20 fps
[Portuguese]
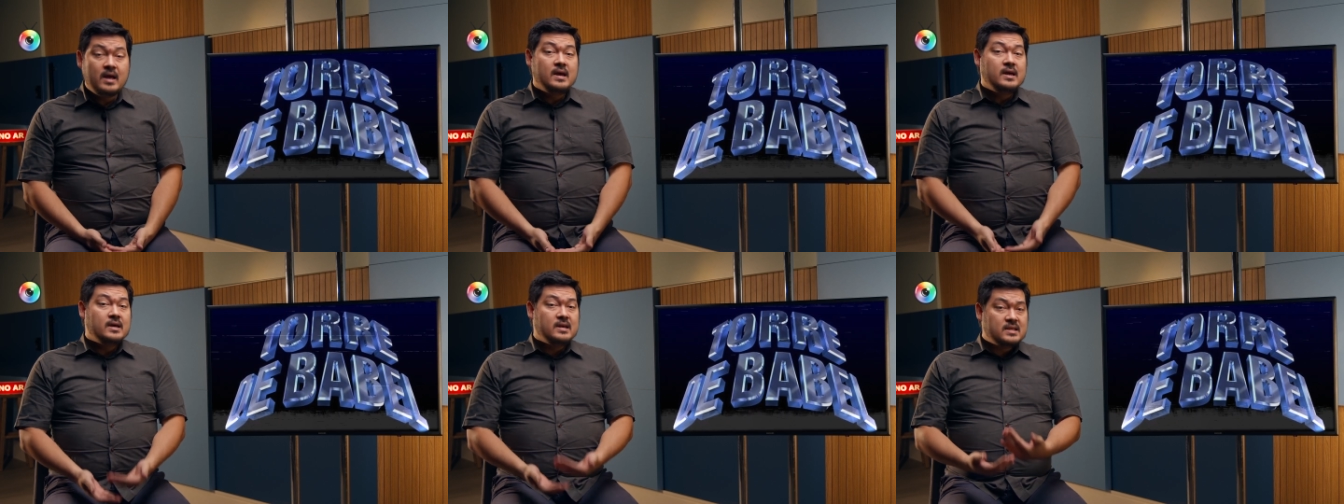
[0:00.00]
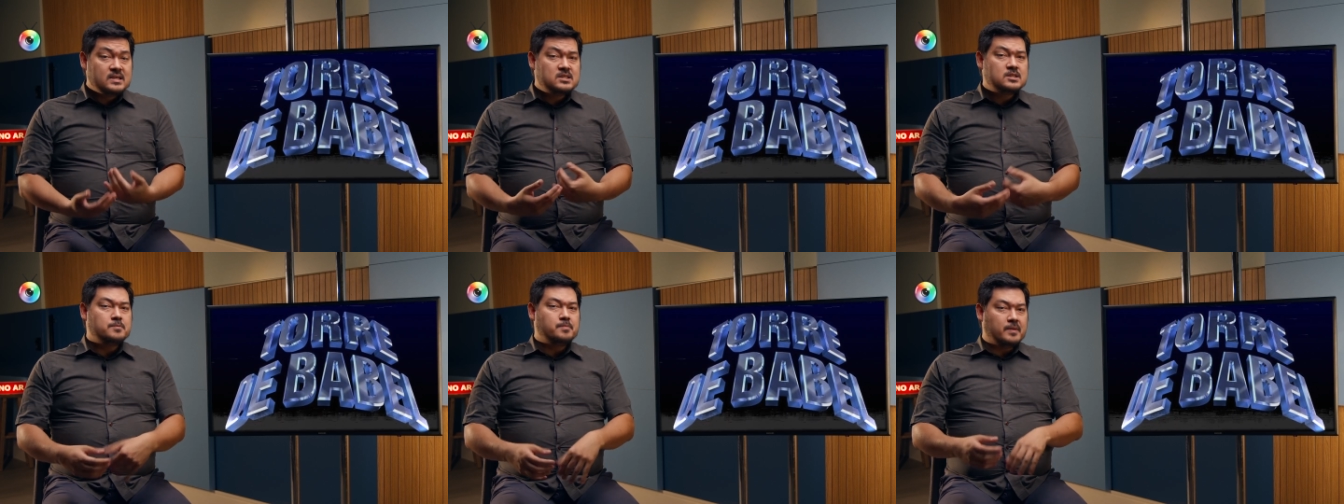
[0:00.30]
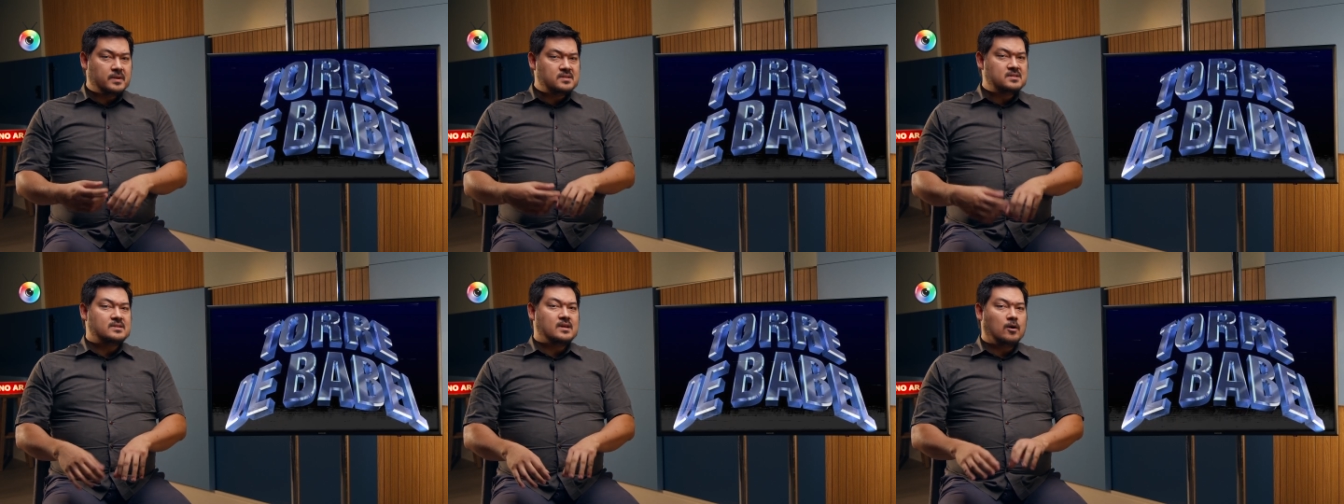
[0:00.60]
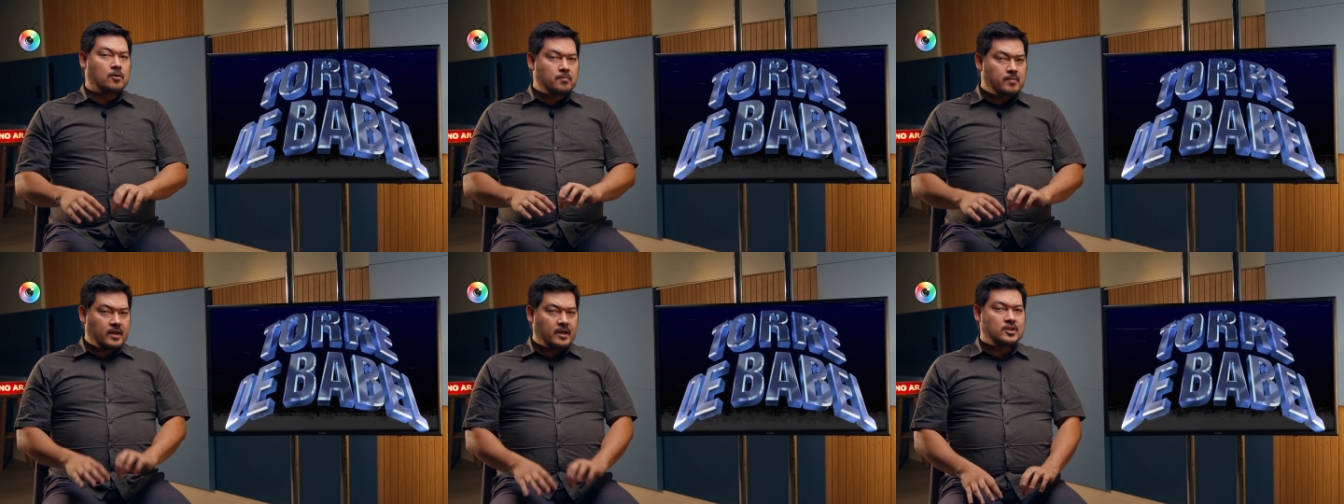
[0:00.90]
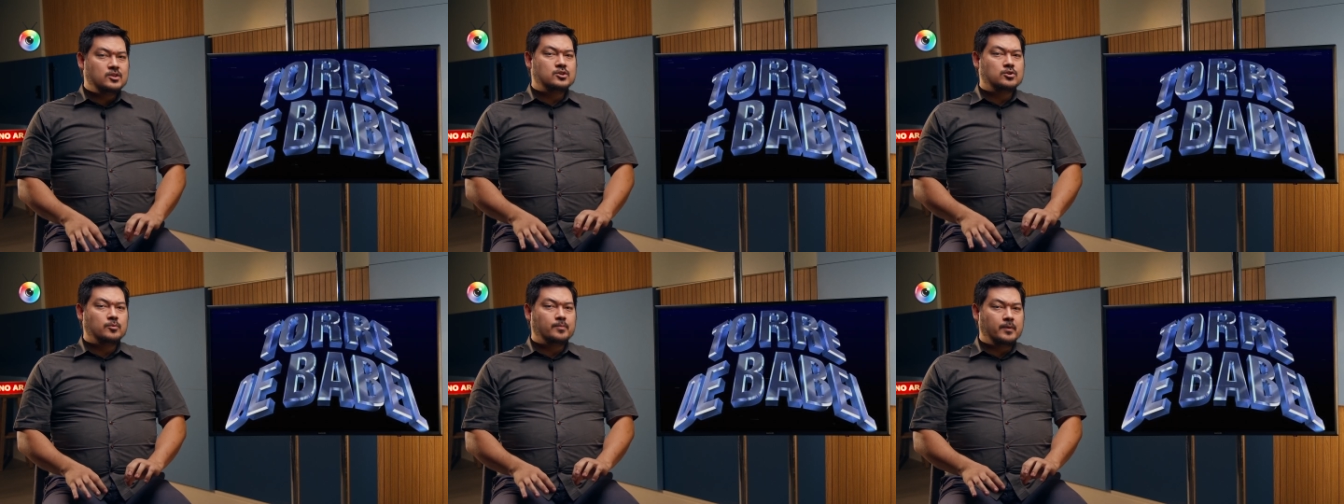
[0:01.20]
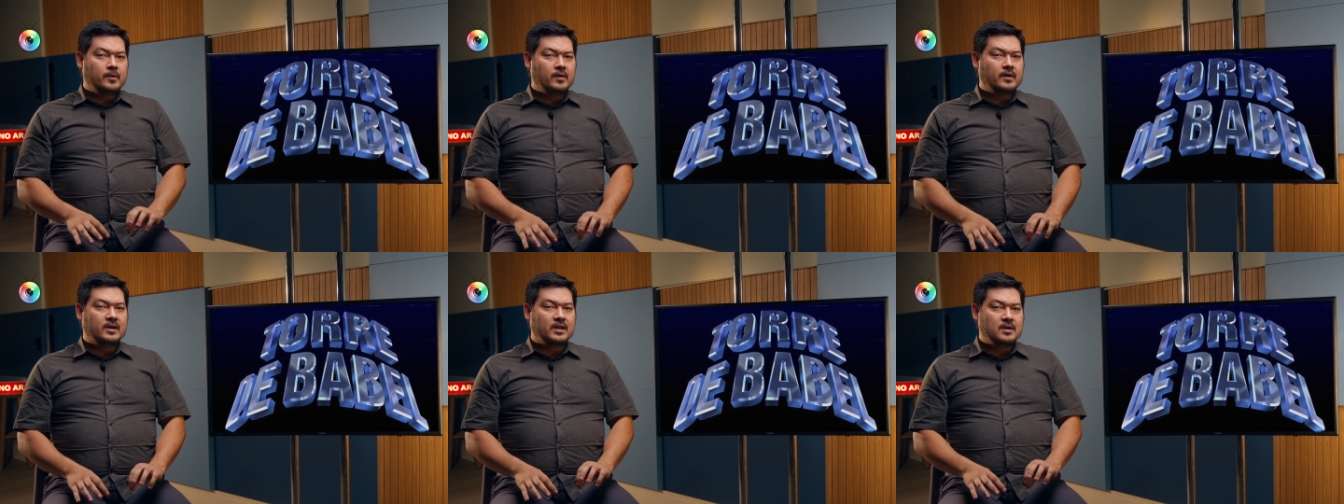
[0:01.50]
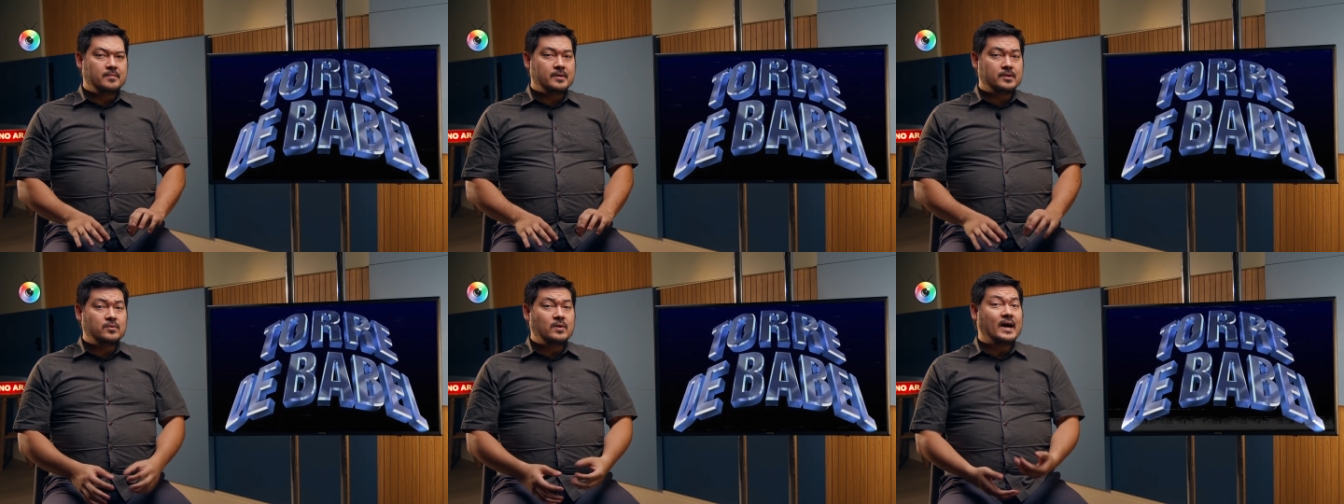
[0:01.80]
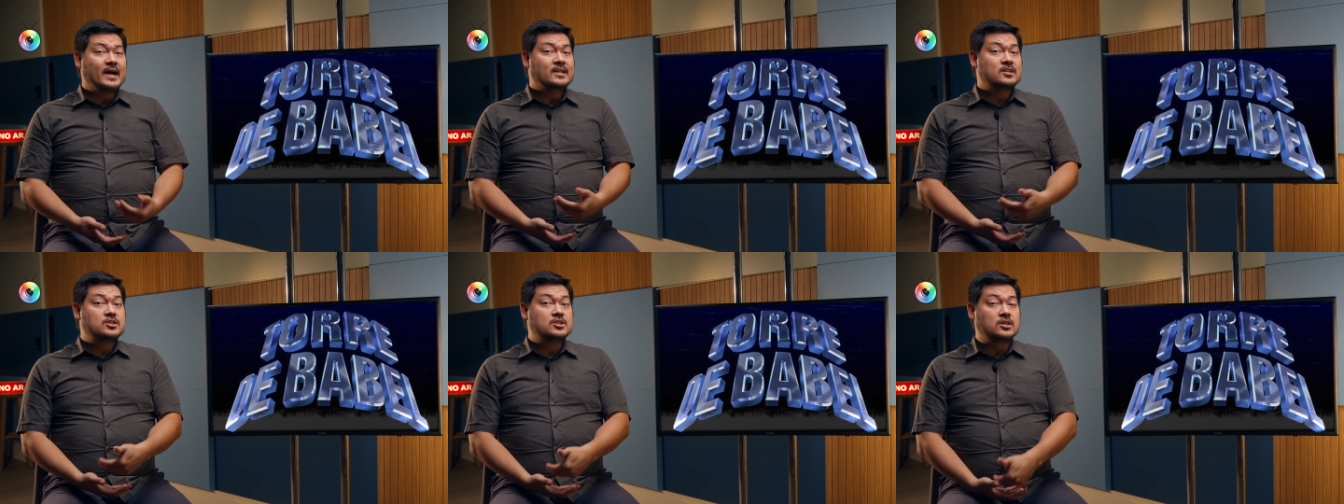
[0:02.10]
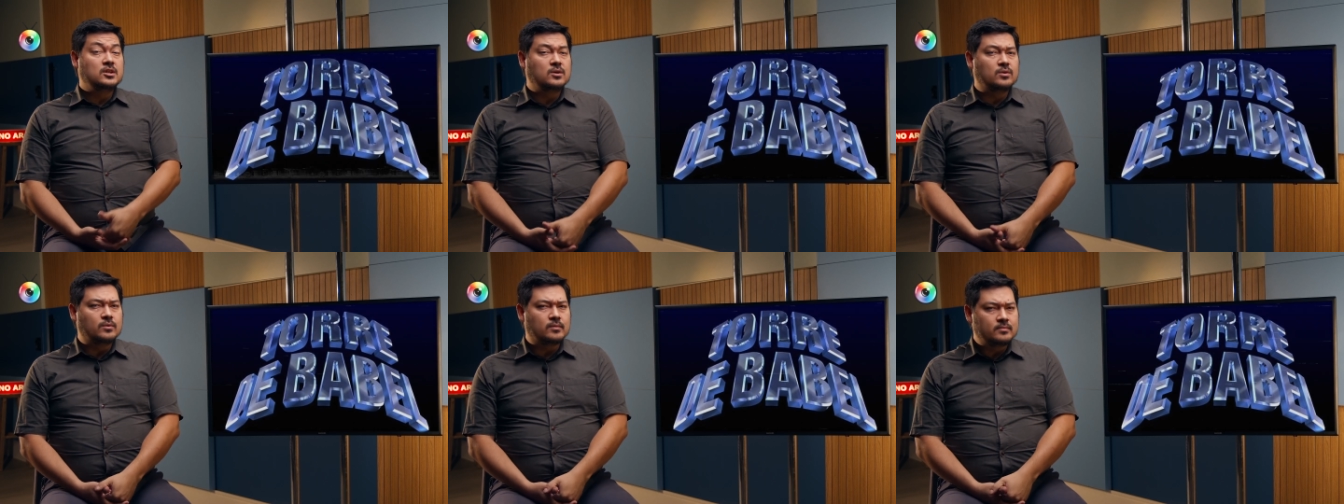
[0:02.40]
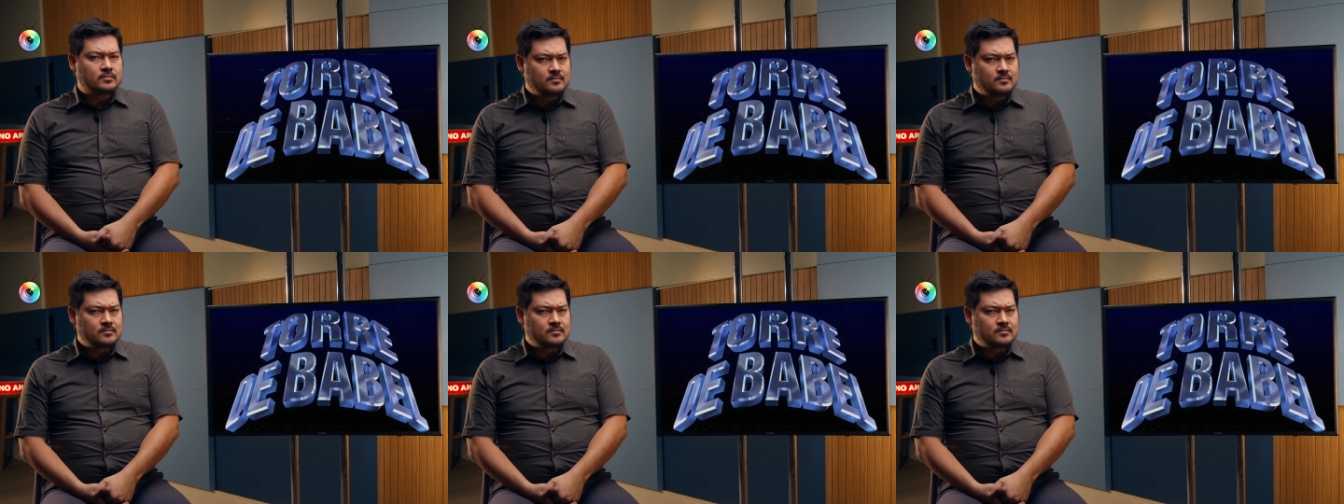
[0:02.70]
Especialmente o programa do Ratinho,